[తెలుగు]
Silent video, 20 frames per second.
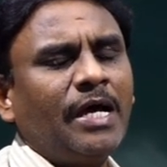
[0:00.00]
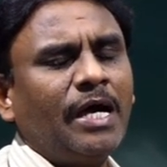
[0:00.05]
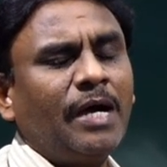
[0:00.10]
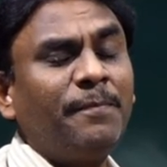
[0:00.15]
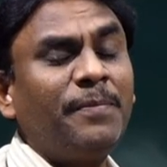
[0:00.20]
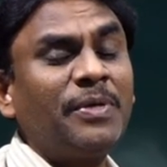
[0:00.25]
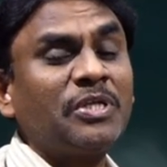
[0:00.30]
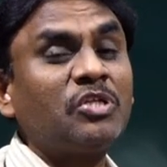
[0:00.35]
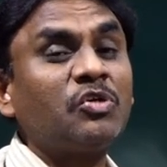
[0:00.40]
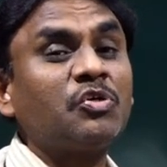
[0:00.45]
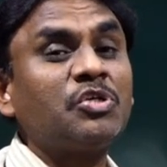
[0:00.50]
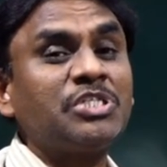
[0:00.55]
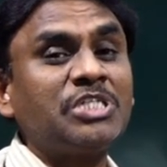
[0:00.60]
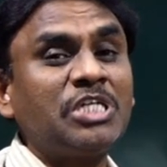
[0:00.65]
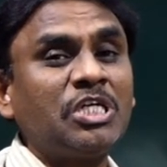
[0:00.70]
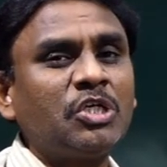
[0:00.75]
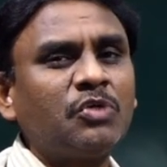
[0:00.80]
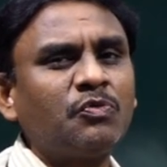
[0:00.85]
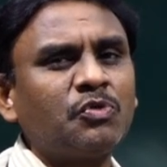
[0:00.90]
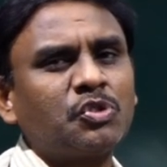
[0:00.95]
అభ్యర్థుల
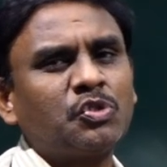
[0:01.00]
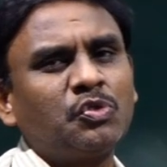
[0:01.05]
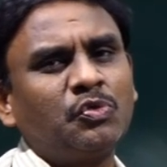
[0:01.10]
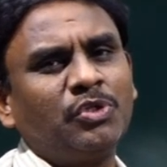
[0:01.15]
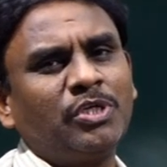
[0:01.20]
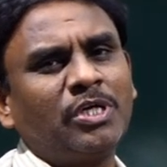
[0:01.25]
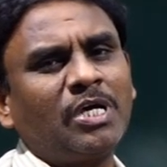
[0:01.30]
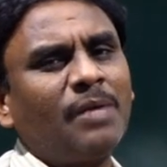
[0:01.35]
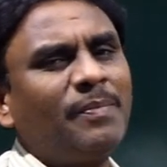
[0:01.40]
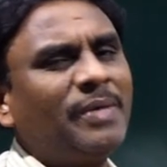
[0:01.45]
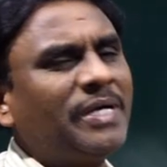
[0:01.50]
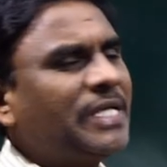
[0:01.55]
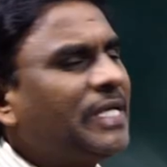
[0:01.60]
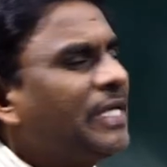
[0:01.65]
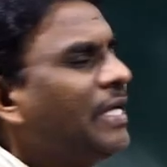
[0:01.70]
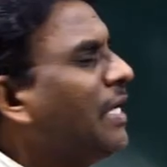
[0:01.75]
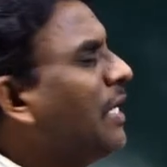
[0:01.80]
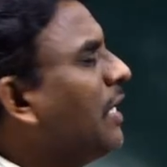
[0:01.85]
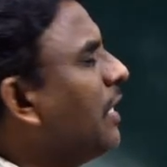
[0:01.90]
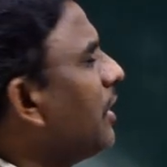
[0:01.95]
రిజల్ట్ వస్తుంది కాబట్టి
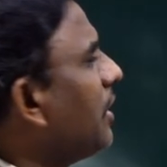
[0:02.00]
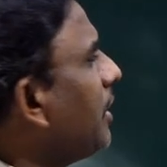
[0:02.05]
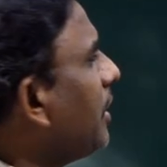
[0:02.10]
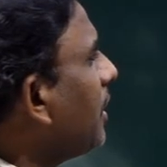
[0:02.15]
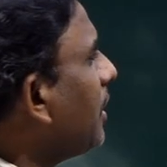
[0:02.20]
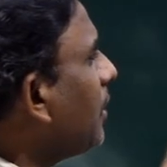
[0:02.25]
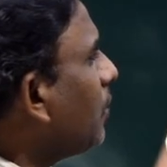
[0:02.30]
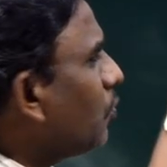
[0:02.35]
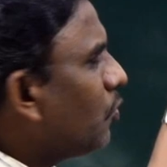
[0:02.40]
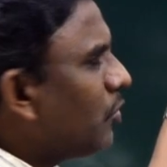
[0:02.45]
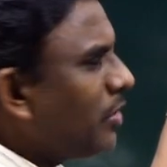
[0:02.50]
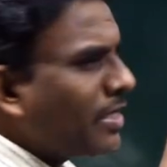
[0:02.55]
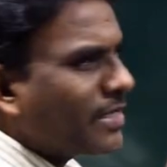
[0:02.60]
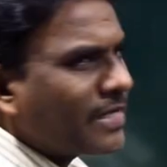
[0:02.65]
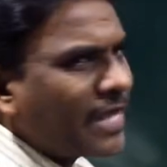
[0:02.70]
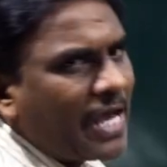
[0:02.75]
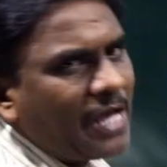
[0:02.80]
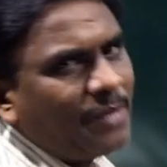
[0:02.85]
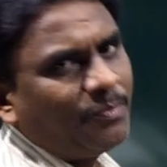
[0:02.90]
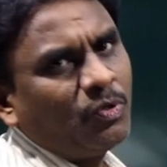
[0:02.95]
ఈ ఉన్న
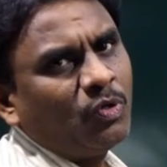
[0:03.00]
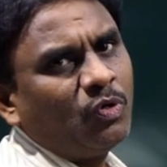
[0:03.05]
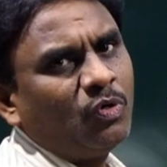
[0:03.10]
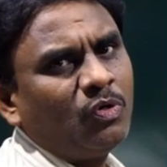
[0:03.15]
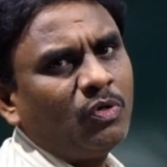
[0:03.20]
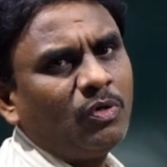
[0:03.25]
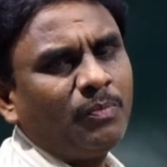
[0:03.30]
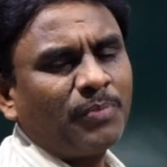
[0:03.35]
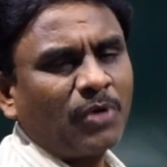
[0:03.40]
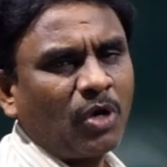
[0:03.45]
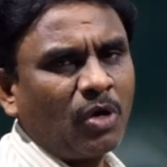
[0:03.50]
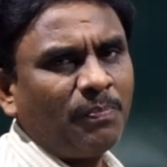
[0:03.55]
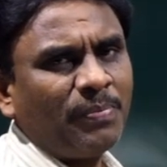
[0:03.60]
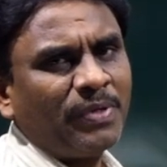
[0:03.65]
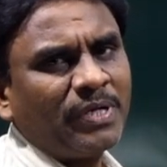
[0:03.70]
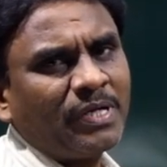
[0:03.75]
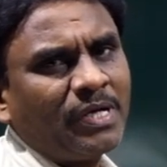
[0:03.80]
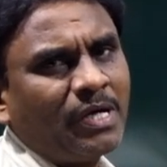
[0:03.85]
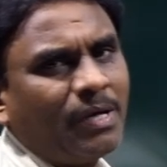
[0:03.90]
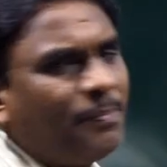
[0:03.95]
టైంలో
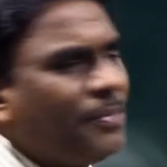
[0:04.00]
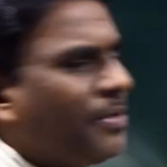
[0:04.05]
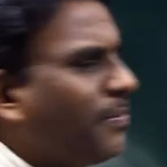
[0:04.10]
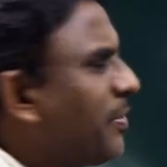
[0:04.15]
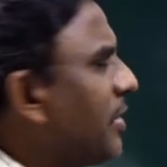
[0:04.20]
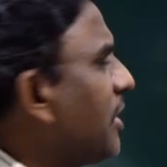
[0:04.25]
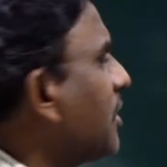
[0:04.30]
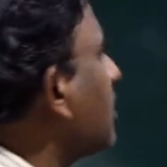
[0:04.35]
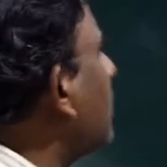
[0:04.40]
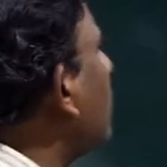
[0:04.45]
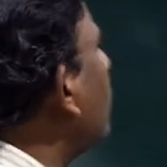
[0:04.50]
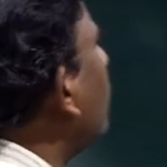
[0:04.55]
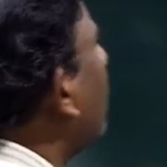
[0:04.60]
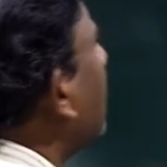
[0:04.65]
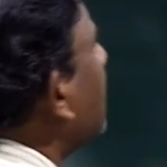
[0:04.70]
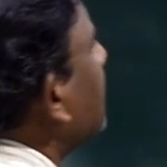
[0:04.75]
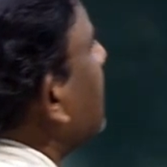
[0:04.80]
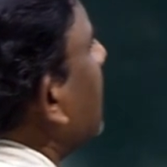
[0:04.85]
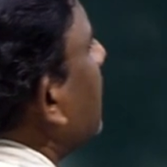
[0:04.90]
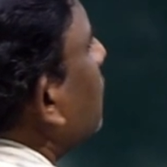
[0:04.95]
ప్రాపర్గా ప్రిపరేషన్
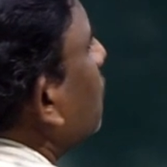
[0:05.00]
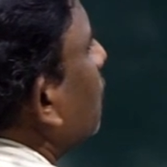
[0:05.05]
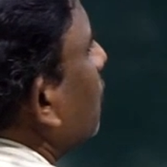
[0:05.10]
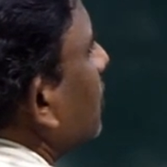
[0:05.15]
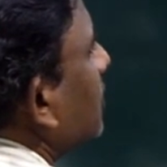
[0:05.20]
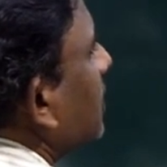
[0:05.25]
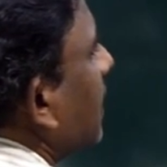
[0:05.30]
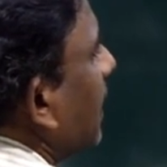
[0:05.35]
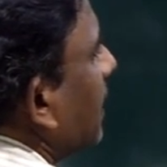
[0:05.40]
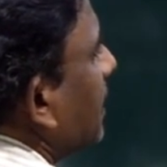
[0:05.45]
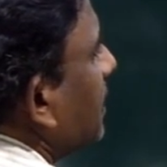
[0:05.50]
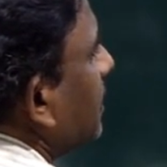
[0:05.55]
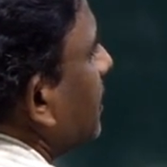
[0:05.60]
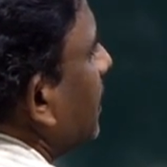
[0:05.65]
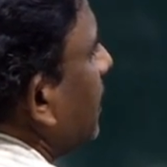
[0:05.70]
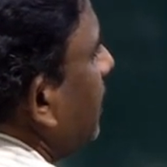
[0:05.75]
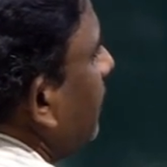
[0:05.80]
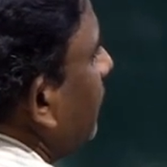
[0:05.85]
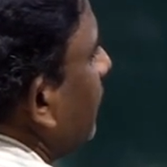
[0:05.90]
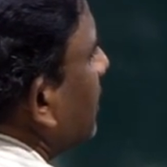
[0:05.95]
వన్ సైడ్
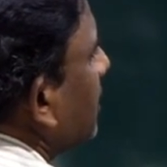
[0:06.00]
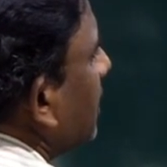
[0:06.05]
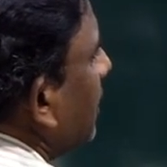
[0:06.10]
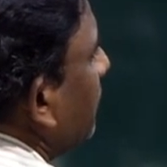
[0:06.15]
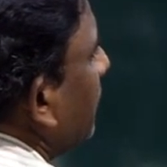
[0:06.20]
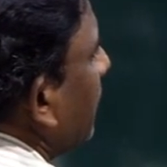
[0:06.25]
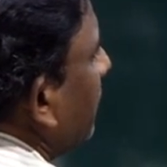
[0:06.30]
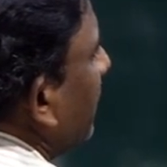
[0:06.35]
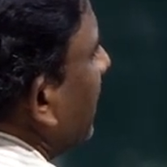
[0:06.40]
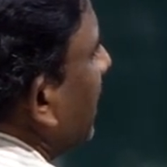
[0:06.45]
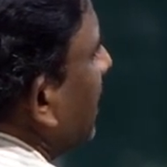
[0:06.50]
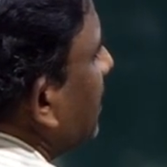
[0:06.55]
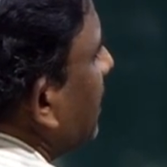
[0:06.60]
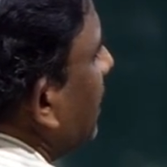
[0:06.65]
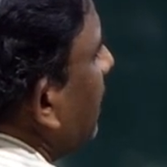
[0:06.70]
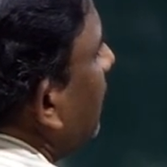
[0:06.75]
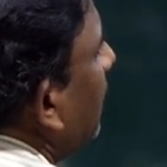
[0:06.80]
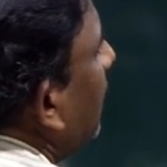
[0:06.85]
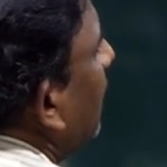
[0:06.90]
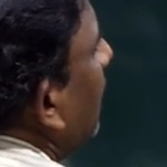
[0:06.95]
కొనసాగించండి వన్ సైడ్
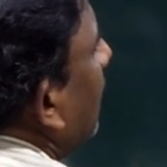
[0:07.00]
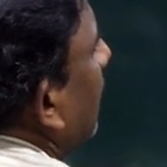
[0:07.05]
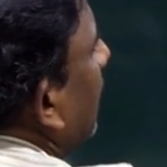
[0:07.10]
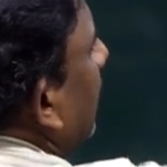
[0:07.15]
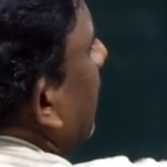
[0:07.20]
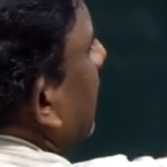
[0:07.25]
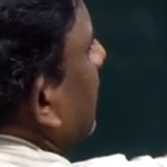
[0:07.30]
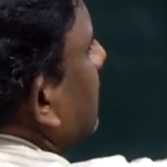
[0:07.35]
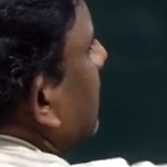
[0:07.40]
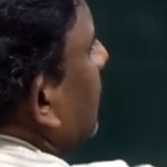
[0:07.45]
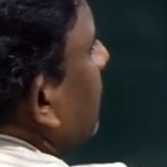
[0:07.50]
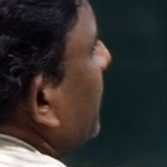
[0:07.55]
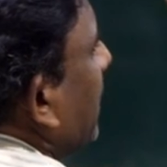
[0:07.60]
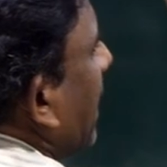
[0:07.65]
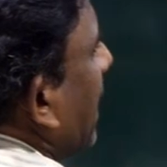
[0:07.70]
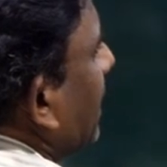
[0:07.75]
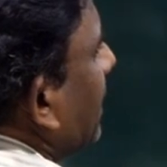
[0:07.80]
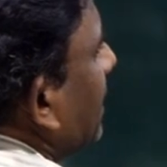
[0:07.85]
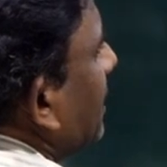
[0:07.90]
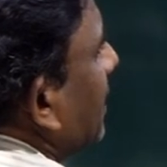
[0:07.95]
ప్రిపరేషన్ వన్ సైడ్
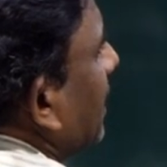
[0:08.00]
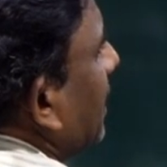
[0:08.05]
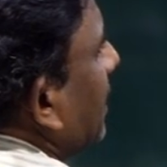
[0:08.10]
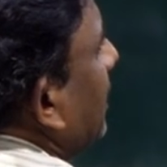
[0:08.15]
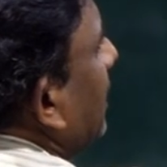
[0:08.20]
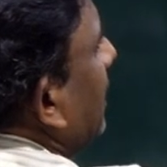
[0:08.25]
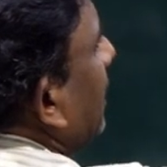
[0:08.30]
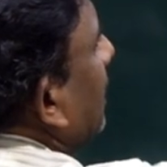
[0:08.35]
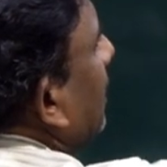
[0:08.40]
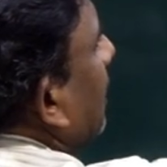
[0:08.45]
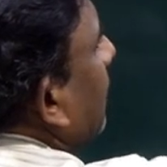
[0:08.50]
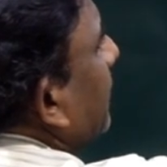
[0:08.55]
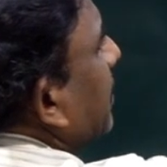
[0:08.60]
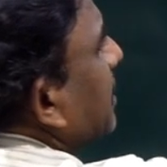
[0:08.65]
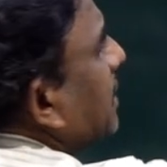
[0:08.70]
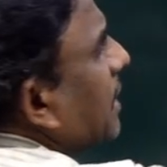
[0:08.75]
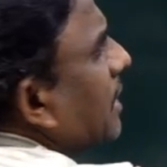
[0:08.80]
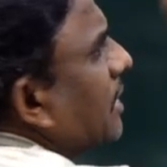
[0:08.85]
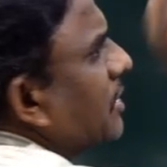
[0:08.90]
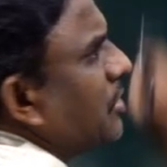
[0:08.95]
ప్రాక్టీస్ అనేది
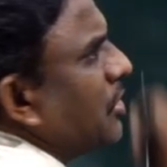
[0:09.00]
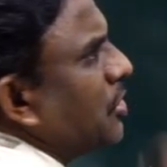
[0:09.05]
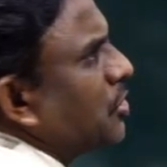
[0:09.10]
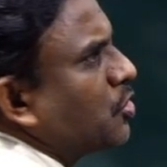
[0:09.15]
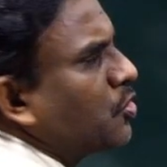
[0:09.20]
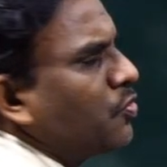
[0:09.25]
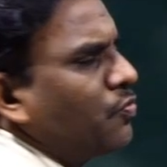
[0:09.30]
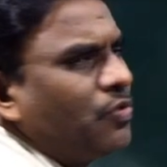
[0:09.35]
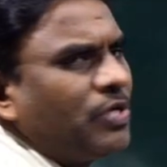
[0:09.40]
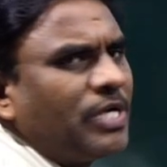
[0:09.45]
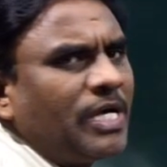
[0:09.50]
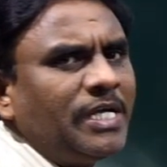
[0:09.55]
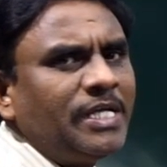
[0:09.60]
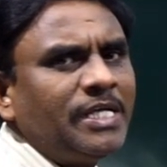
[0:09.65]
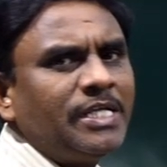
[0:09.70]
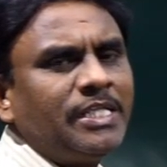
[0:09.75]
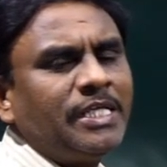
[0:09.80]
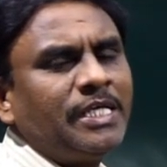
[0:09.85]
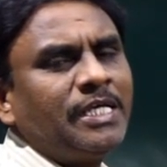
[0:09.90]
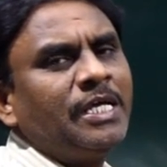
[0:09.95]
కంపల్సరీగా చేస్తూ ఉండండి
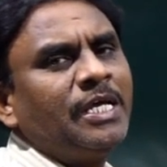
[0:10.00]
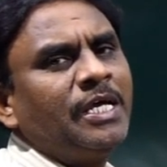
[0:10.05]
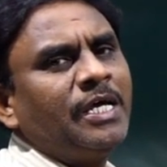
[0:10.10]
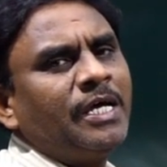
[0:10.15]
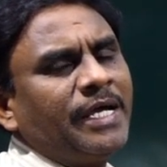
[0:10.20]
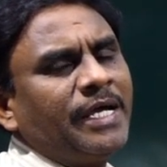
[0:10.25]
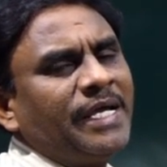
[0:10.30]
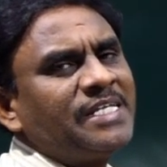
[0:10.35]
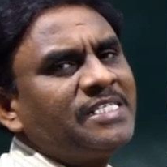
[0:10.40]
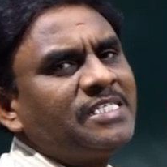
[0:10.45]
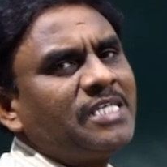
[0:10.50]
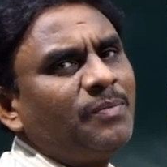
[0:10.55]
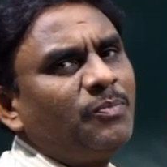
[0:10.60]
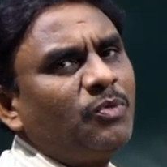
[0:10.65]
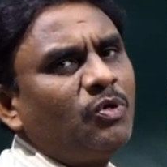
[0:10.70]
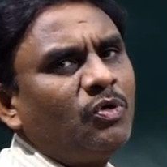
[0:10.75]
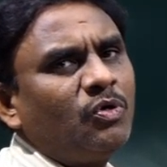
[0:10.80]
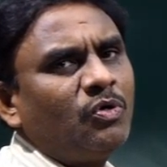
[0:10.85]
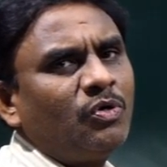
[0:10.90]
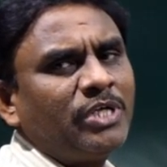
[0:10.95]
ఇది
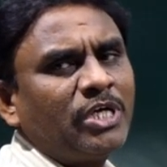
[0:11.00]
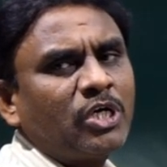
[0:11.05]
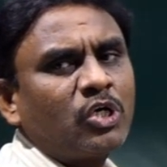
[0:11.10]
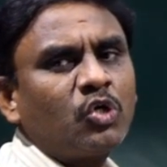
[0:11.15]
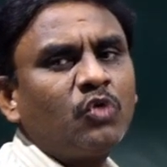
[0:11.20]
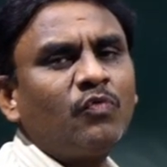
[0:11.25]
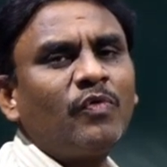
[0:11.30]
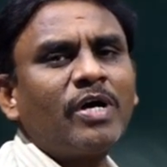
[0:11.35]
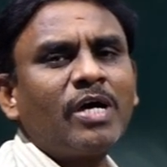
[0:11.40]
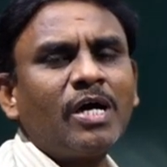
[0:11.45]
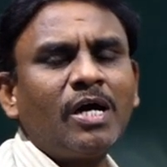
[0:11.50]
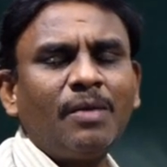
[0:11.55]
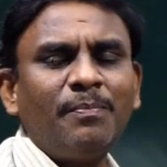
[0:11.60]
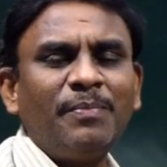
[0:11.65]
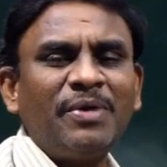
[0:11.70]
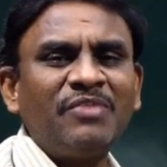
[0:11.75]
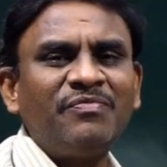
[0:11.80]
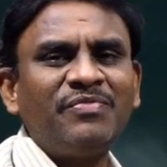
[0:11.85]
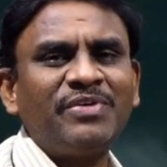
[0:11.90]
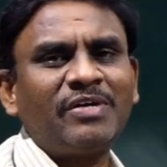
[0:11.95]
ఎగ్జామ్లో ఎక్కువగా
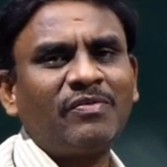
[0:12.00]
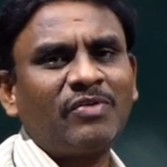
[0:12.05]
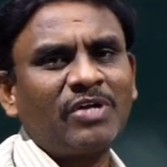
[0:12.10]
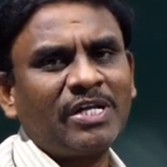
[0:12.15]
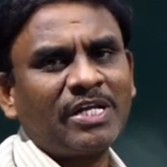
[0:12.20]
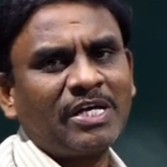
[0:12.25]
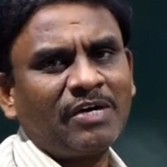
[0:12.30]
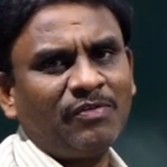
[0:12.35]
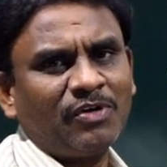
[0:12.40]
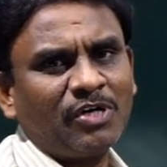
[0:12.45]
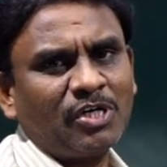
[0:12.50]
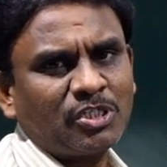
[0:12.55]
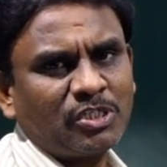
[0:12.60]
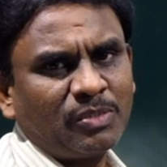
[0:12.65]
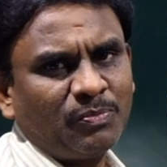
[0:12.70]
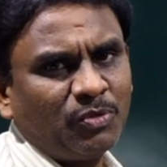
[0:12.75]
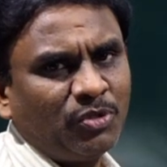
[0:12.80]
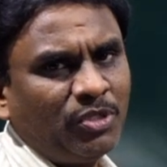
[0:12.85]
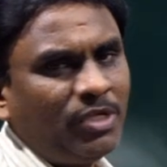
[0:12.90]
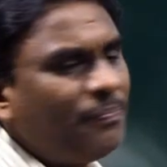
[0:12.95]
బెనిఫిట్ అవ్వడానికి
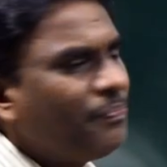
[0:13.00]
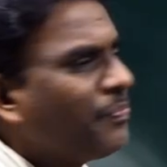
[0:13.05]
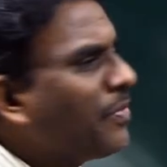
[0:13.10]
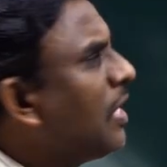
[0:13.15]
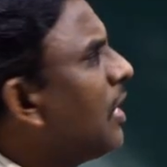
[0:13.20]
అవకాశం ఉంది